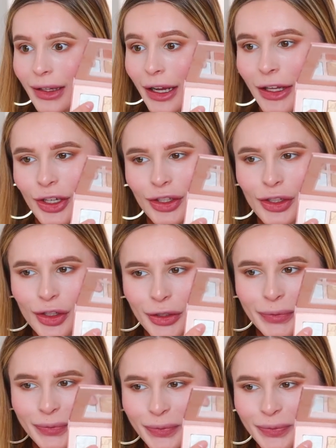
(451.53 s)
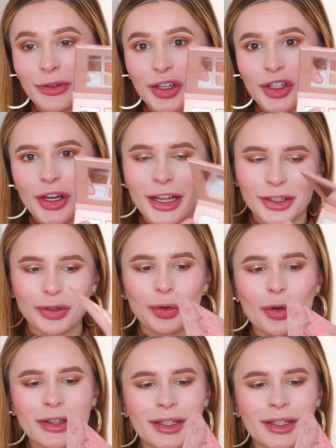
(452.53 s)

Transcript: конечно же. Совершенно другое